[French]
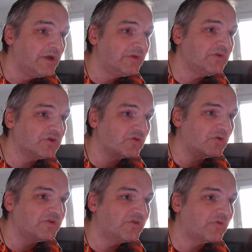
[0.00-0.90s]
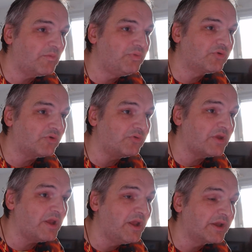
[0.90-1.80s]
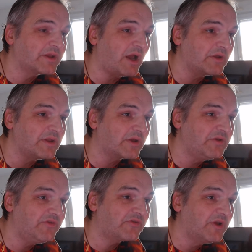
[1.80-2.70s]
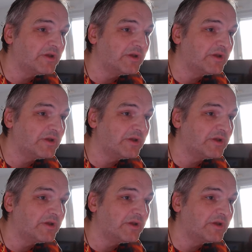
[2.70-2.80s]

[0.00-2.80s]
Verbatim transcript: des gens qui sont plutôt des carriéristes,